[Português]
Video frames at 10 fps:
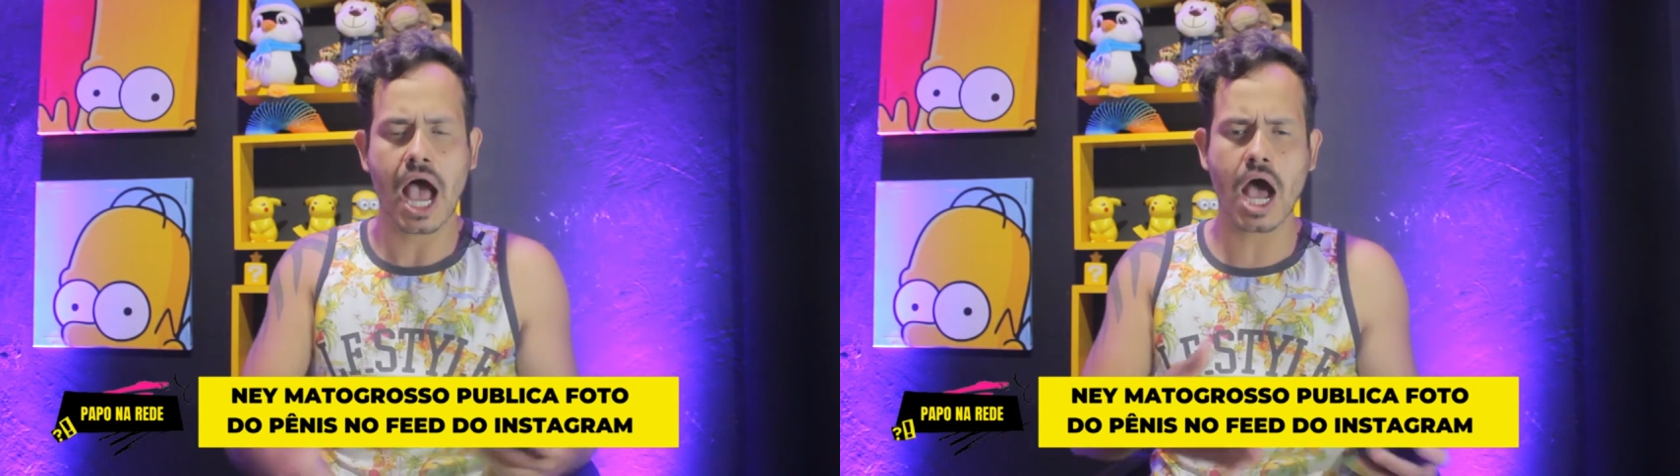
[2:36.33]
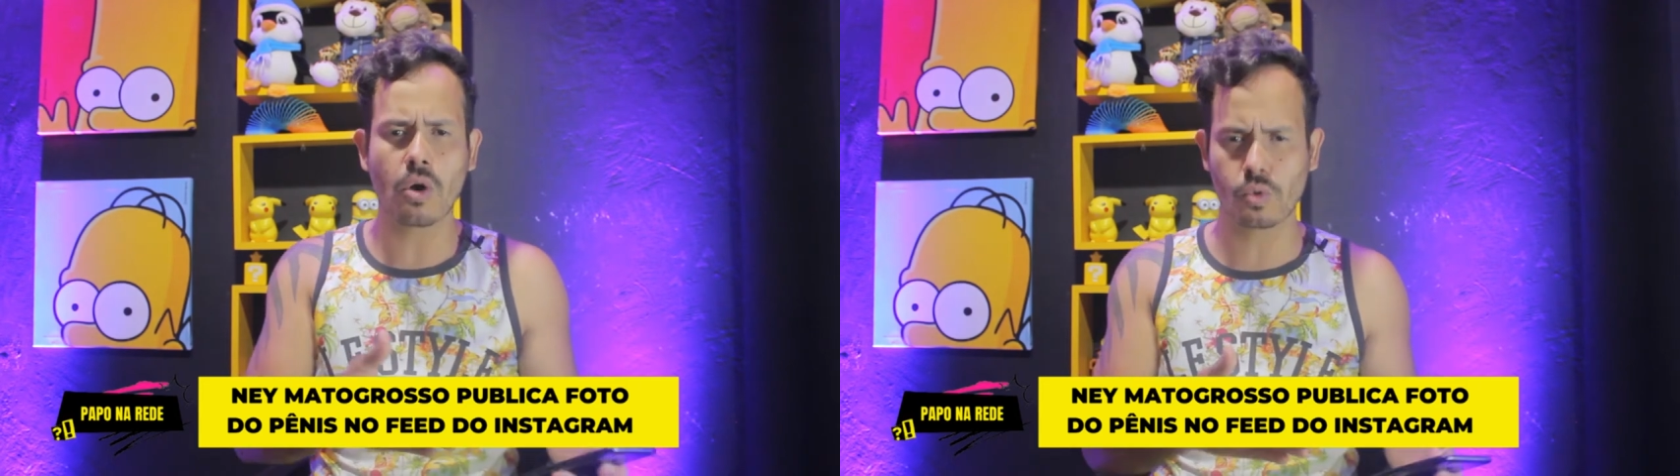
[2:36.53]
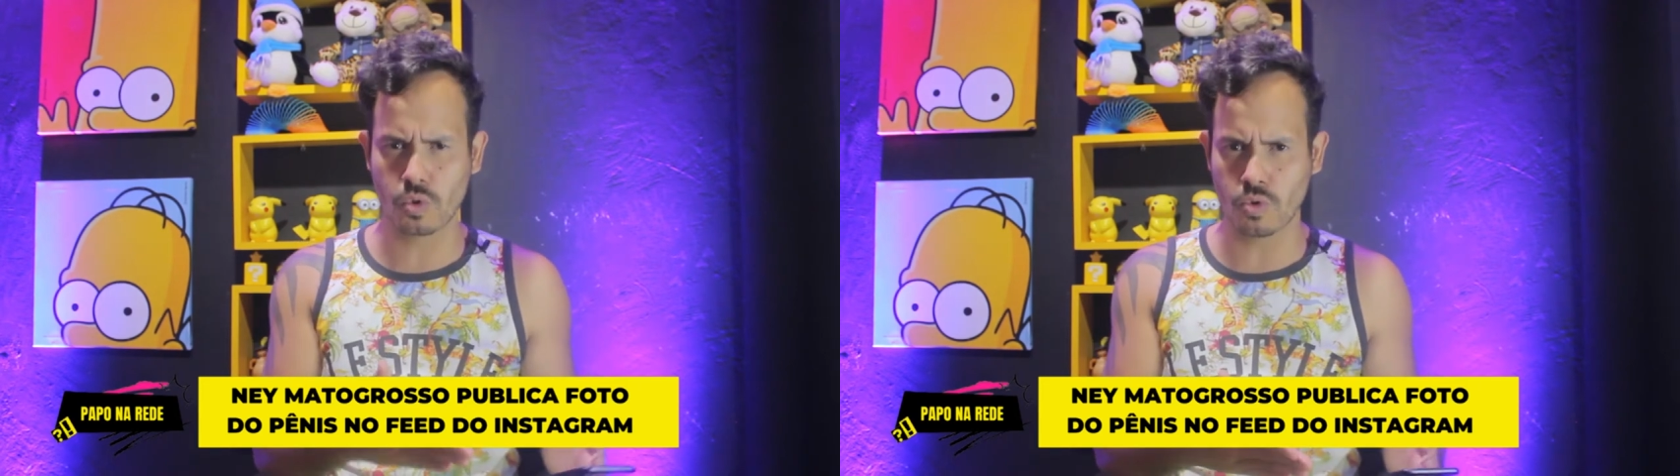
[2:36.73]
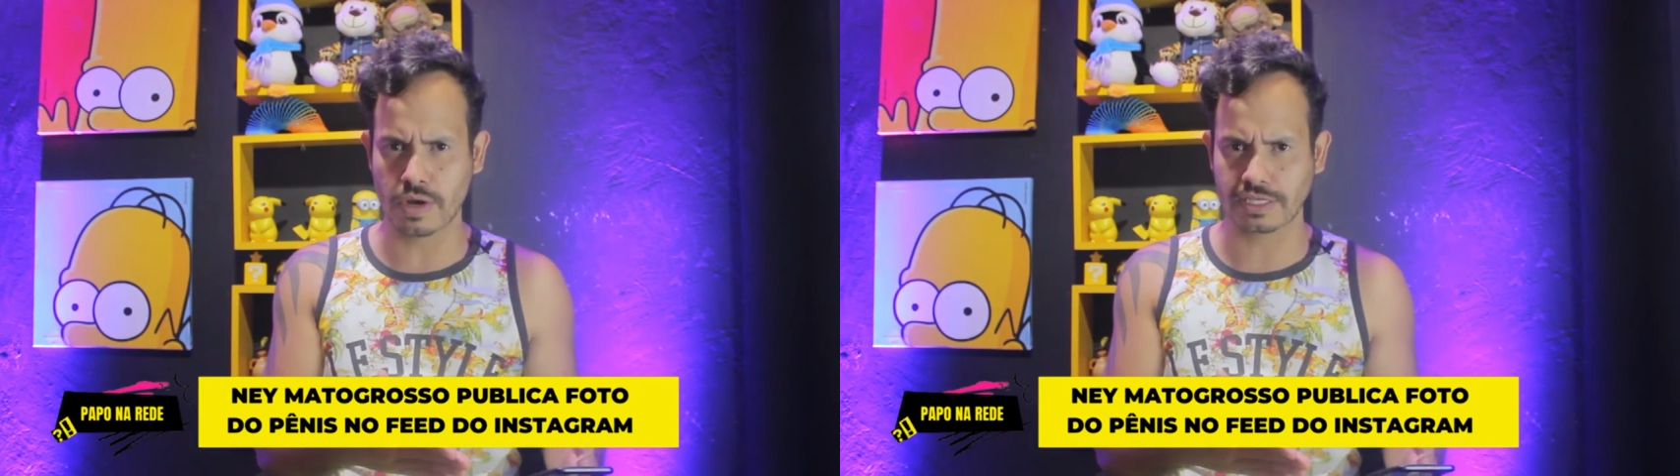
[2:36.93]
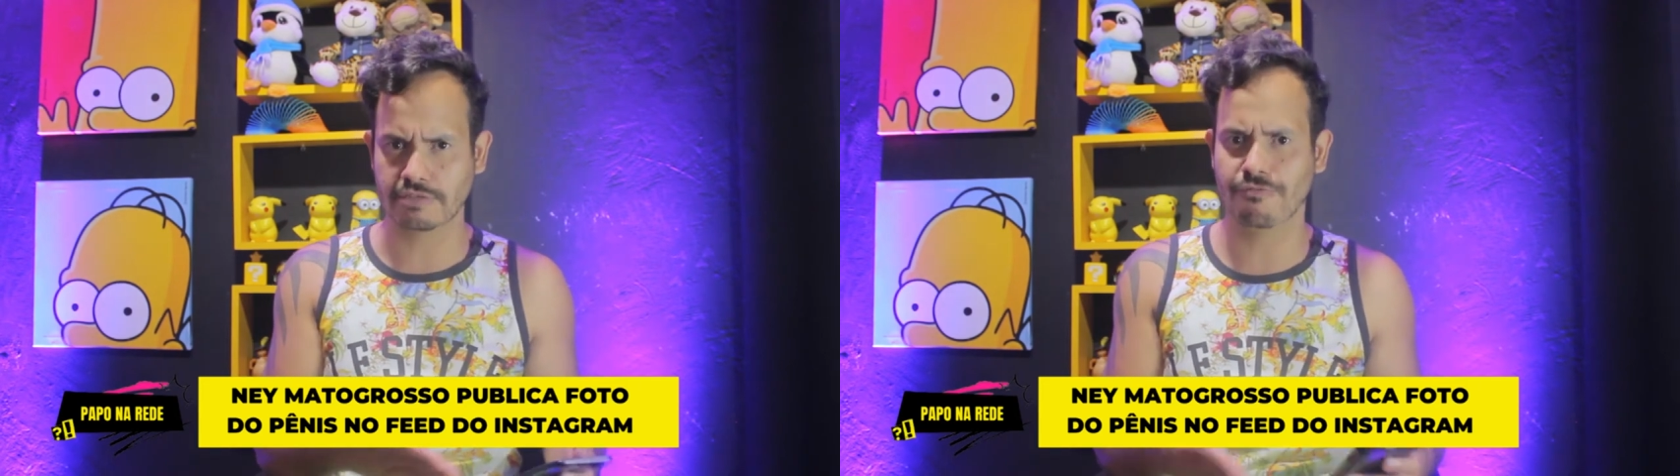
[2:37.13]

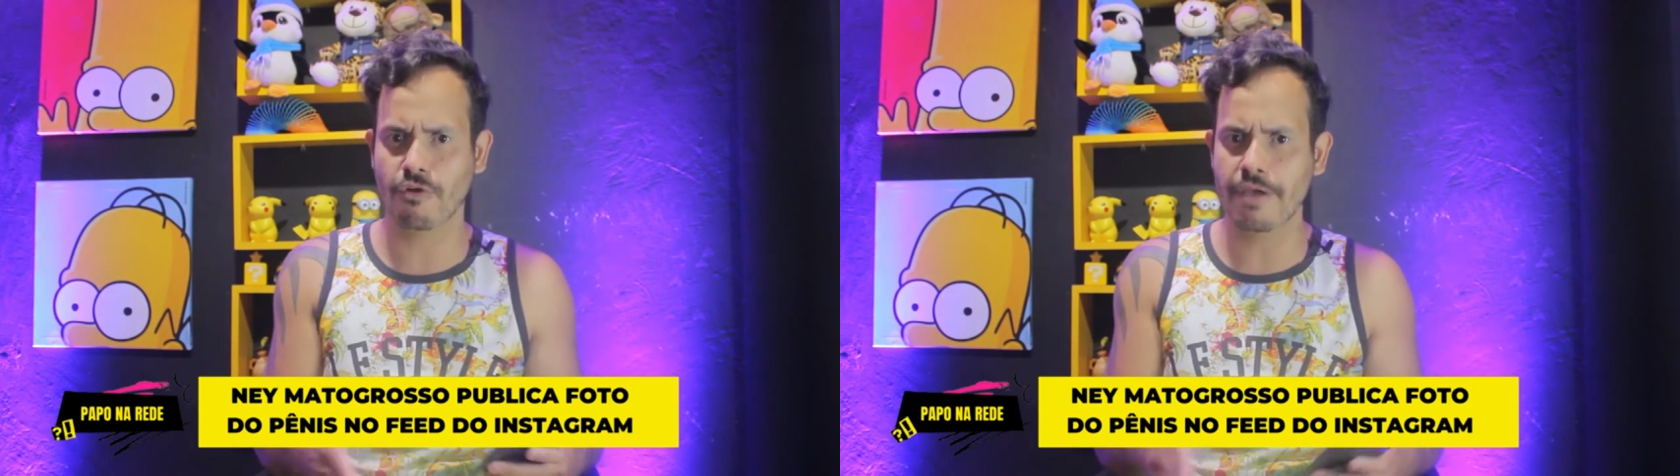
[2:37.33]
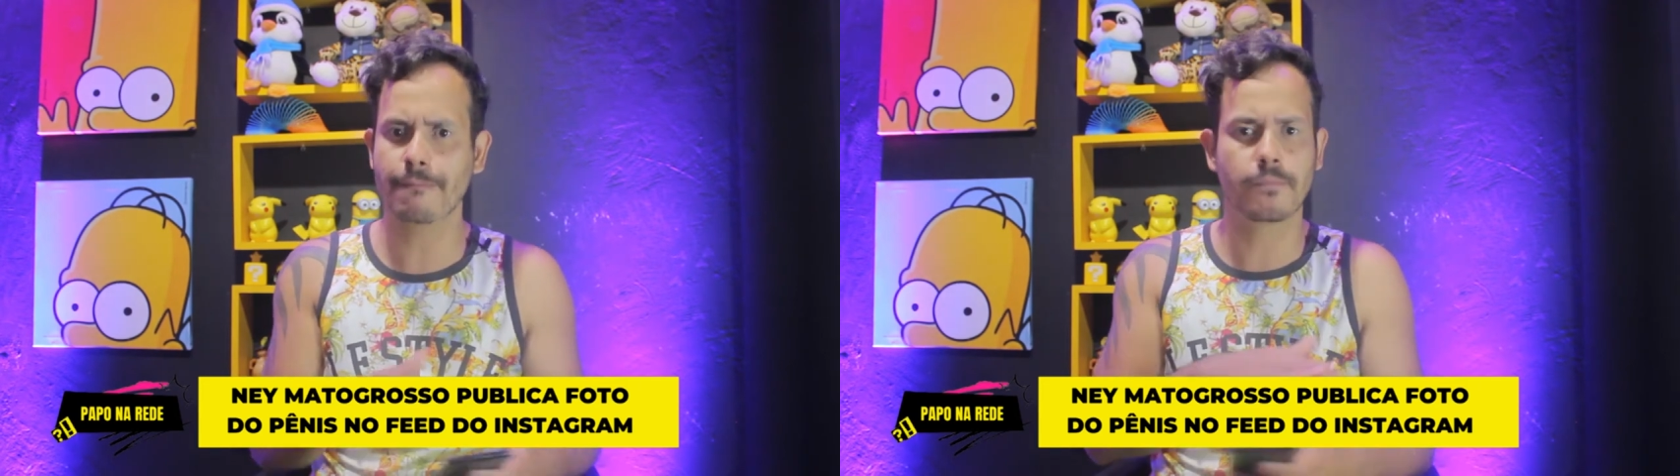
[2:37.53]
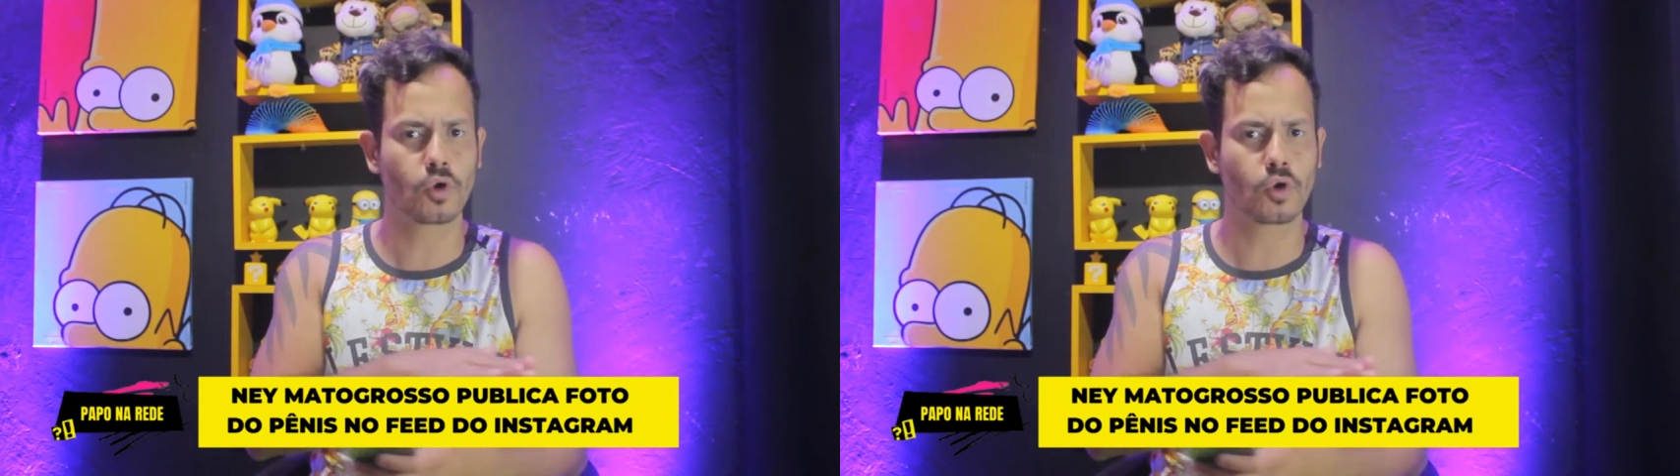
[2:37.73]
Algumas foi